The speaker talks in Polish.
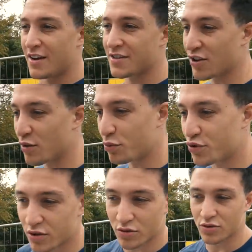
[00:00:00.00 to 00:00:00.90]
z tego
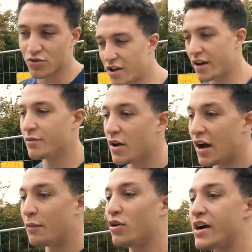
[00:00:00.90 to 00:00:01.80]
budynku, ktoś daje im,
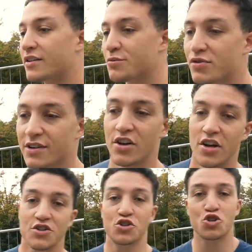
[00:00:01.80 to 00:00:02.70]
albo jak na przykład z